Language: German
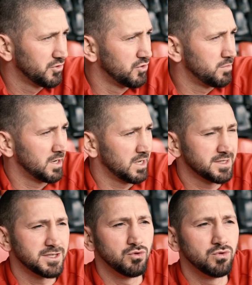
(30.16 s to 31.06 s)
natürlich meine
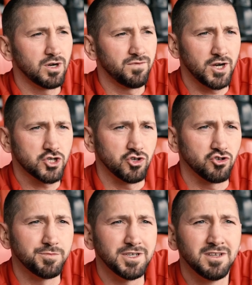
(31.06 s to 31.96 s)
ganze Jugend auf Asche
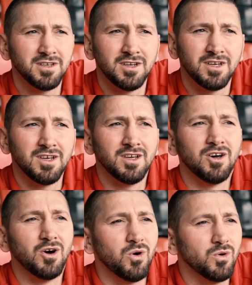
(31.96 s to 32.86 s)
gespielt.
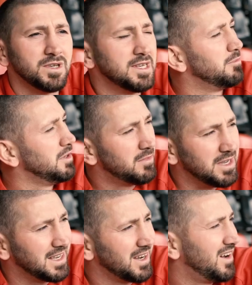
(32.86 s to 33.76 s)
Und ich habe
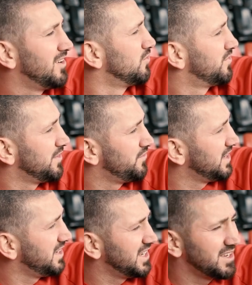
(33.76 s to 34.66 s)
immer, egal, und wenn
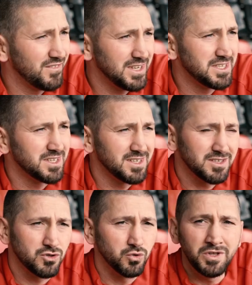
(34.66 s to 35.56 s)
wir
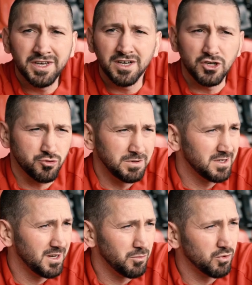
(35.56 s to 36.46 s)
irgendwelche Turniere
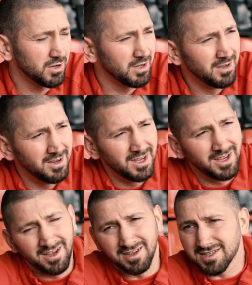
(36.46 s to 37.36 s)
gespielt haben oder
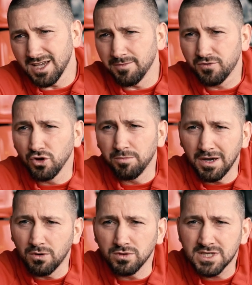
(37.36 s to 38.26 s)
es gab früher
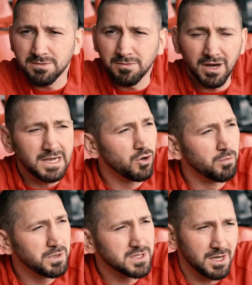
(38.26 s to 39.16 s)
bei uns, mit meinen
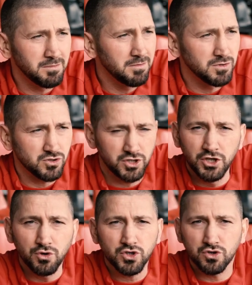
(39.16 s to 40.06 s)
Kumpels haben wir immer
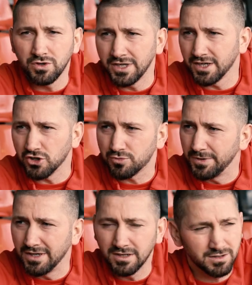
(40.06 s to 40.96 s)
solche Jux-Turniere
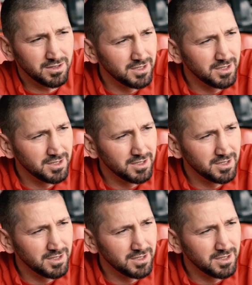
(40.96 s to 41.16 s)
gespielt,